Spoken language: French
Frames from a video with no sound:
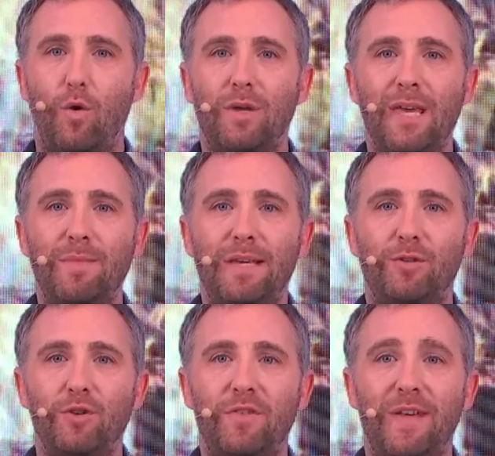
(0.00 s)
ok, mais
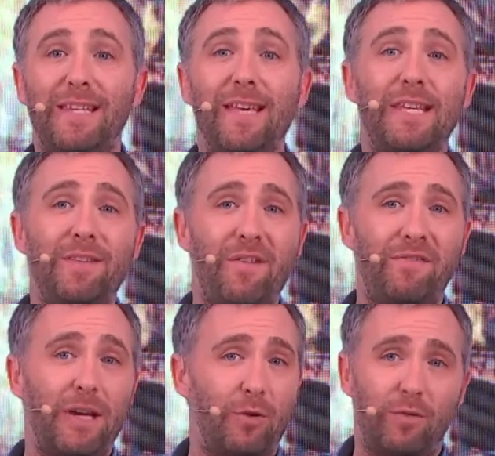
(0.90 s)
de ce fait, qu'est-ce qui va
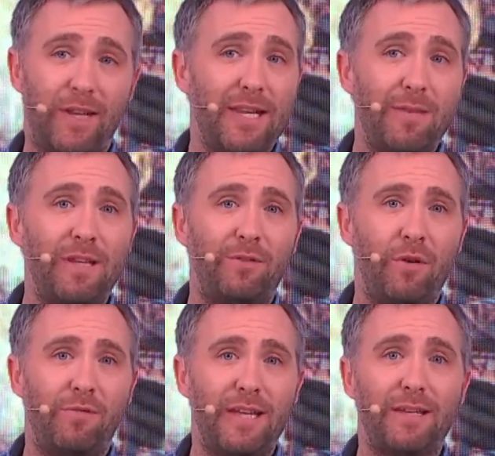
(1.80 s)
faire que tel
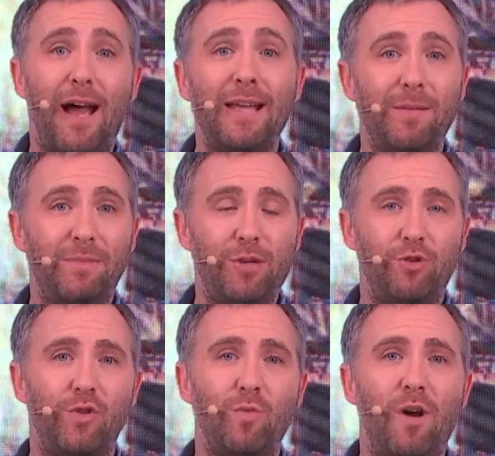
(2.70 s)
animateur va être adapté
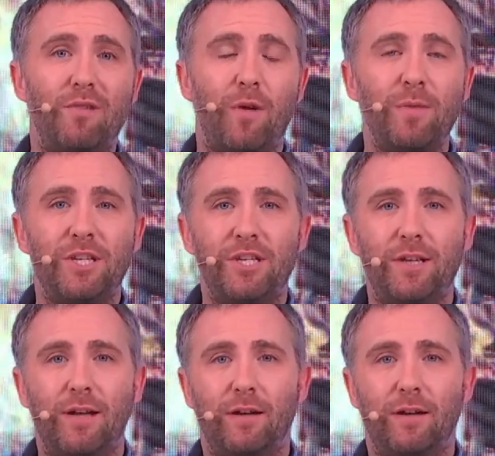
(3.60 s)
justement à un format digital